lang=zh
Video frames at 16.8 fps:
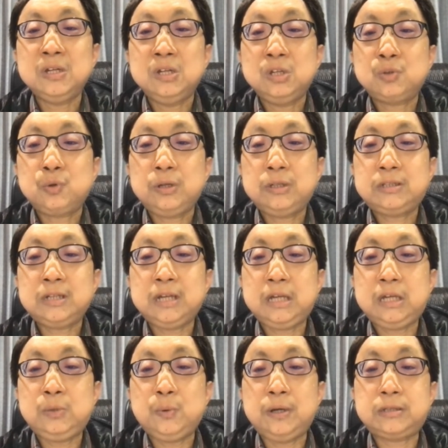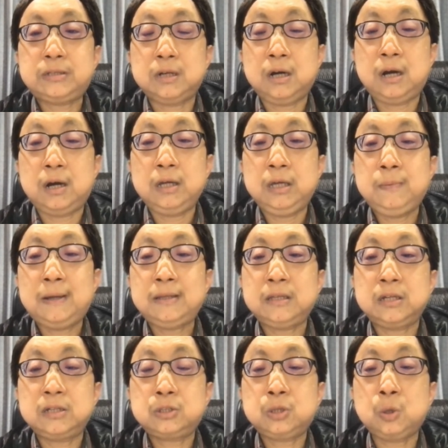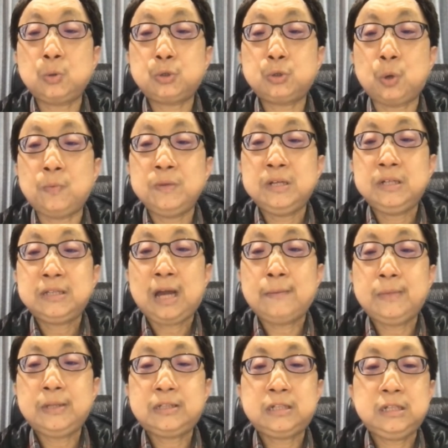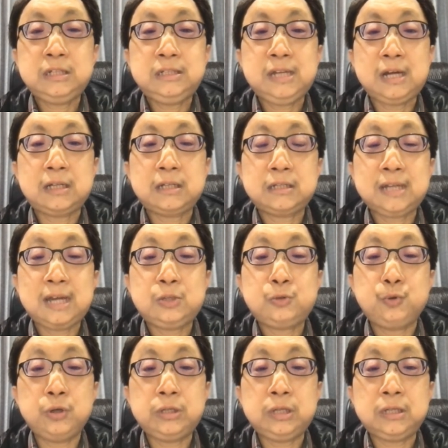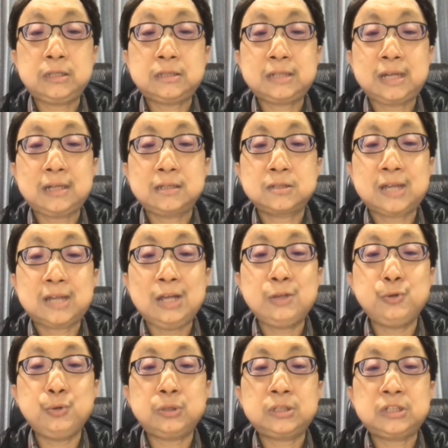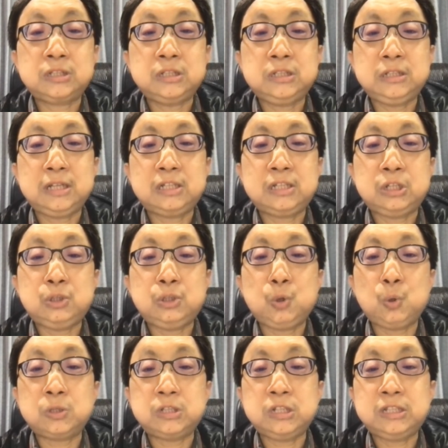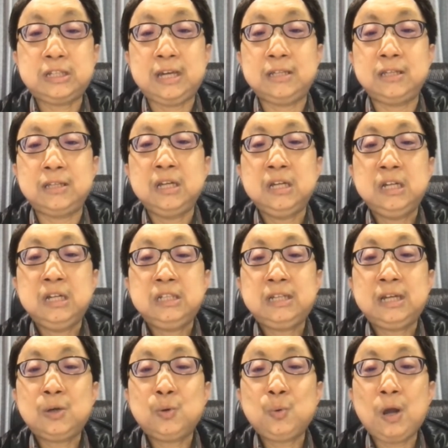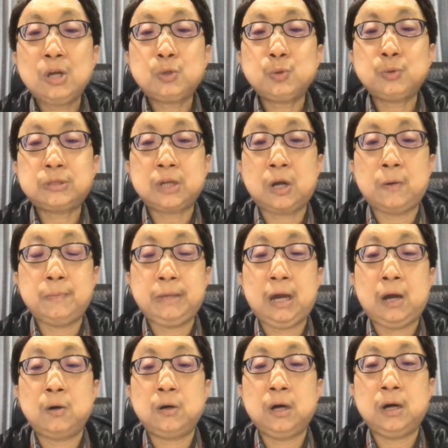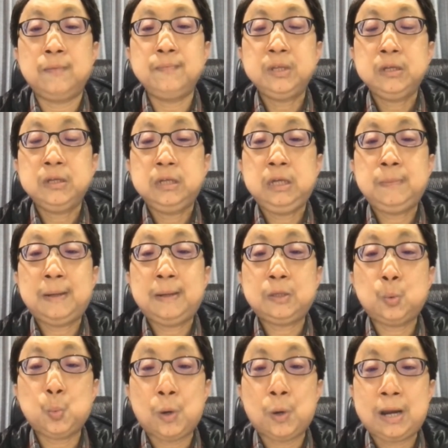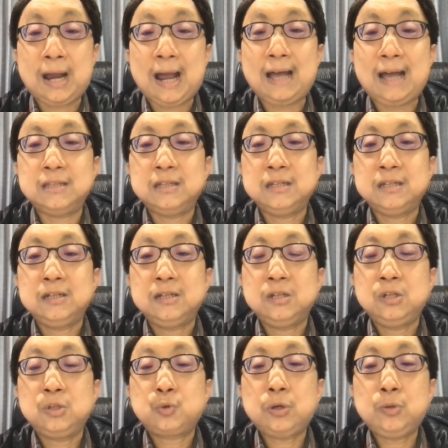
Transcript: 所以这也意味着哈，一般的受众他们倾向在决定采采取实际的行动之前，先快速扫描哈一般的文案。所